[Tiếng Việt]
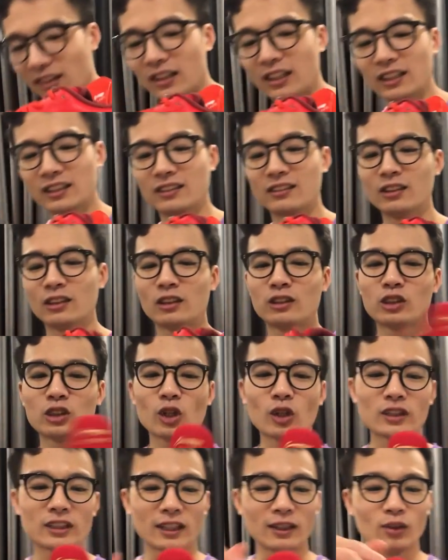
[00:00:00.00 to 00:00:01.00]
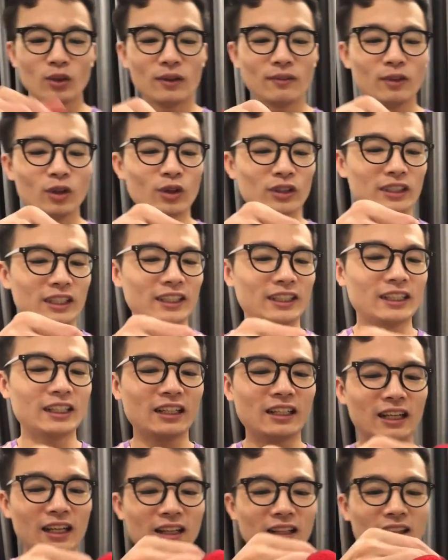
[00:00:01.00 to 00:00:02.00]
à, so sánh luôn với đôi giày
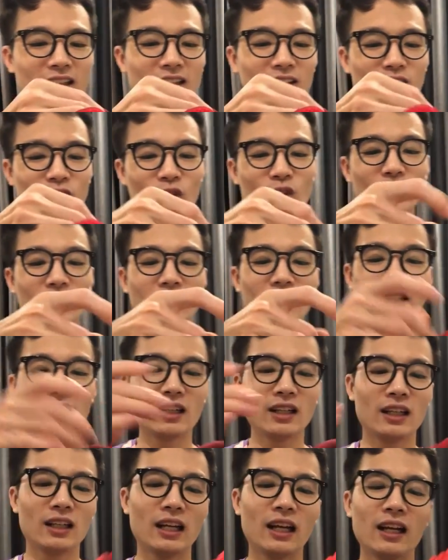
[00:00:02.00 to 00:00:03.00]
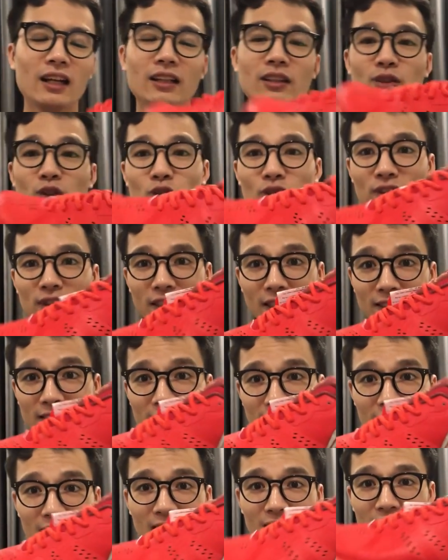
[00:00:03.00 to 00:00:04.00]
kia nhá đôi uh, ờ, Lighting
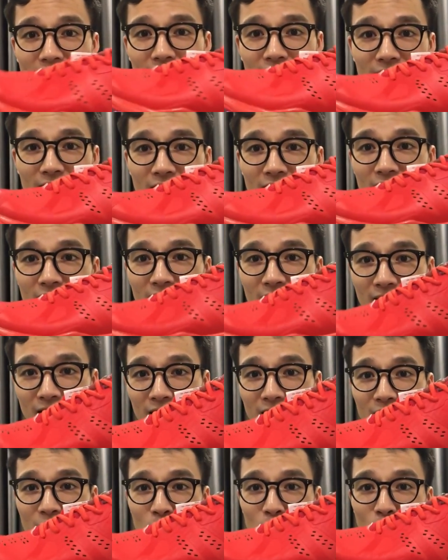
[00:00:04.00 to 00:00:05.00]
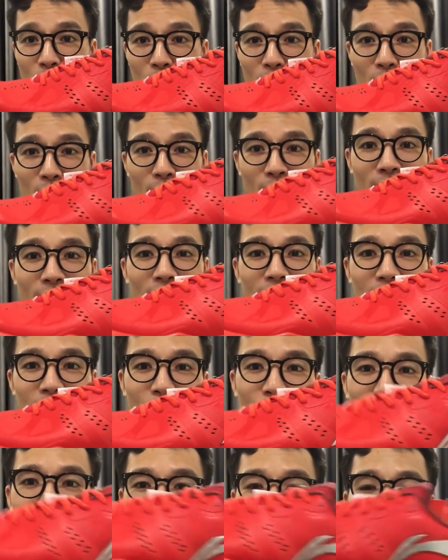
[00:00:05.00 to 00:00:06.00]
Junting này thì nó
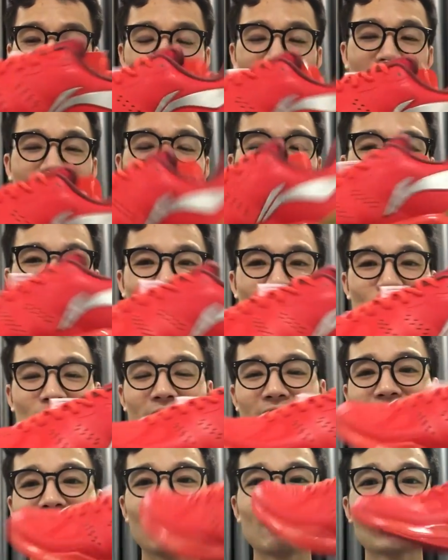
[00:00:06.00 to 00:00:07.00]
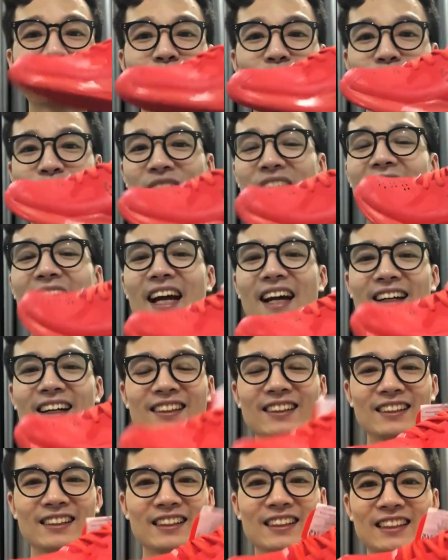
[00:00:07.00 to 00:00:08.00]
có khối lượng hùng thấy là nó nhẹ
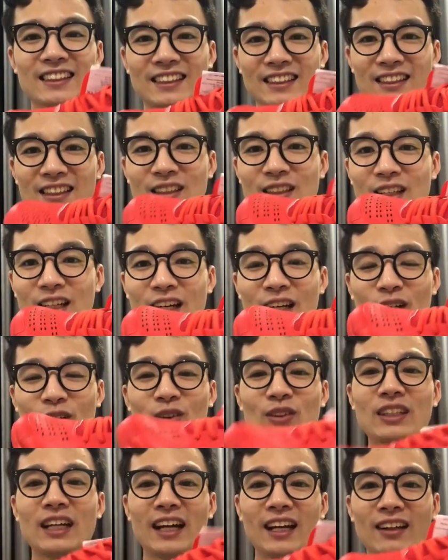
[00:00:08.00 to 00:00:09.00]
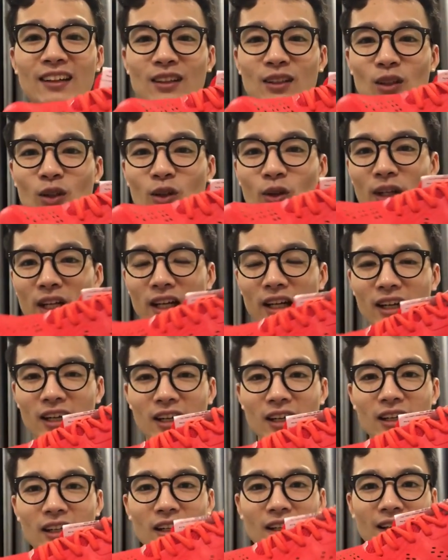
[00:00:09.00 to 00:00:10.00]
hơn đấy nó nhẹ hơn đôi uh,
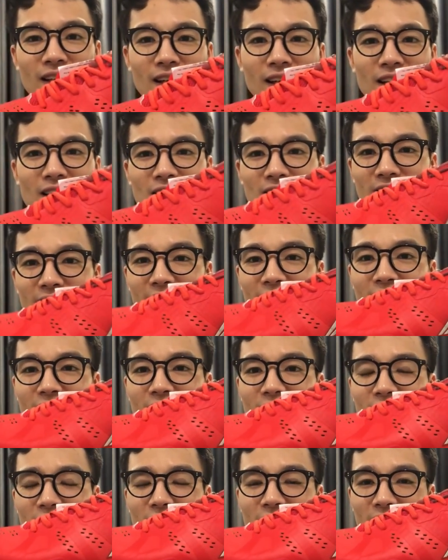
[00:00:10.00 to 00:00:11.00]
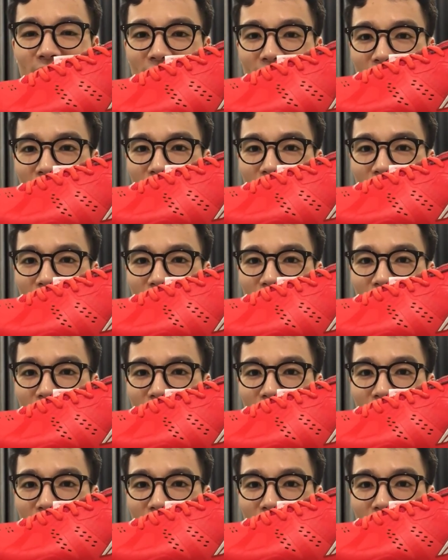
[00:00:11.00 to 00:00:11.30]
ờ, Lightning Thunder kia